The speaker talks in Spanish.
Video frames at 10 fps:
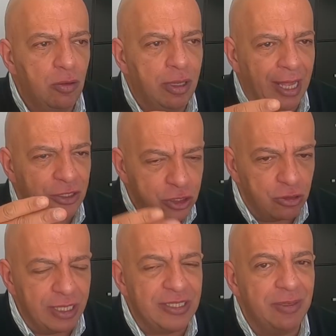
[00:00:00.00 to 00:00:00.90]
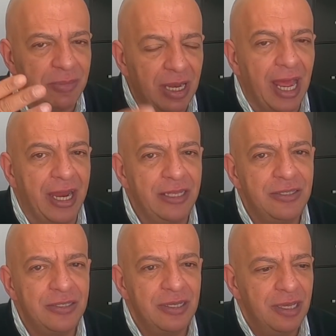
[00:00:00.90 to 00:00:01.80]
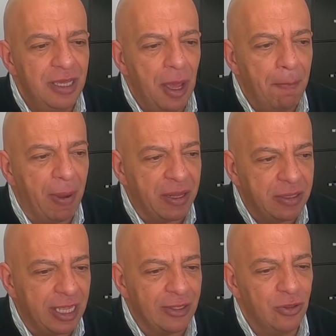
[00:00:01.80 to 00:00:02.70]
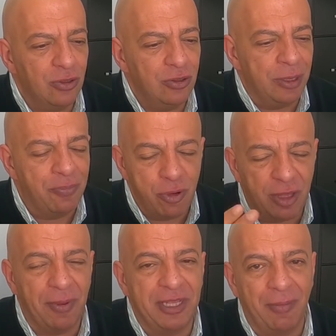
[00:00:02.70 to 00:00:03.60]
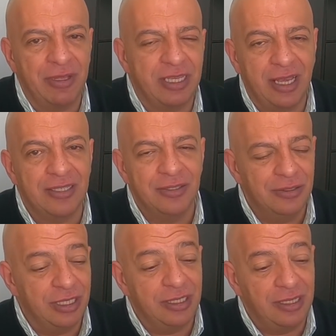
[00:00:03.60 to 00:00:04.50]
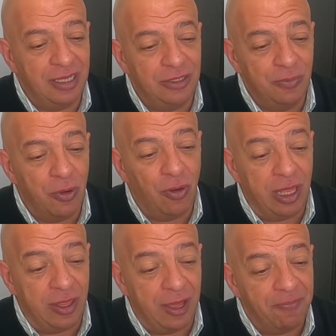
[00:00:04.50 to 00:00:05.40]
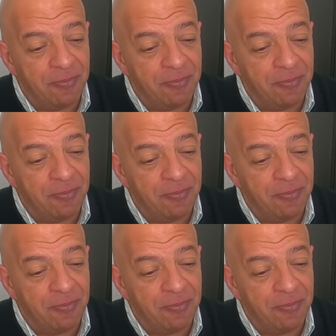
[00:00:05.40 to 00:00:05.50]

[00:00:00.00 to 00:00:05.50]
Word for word: canciones similares partiendo de puras matemáticas. ¿no? sé esa, es, un poco la idea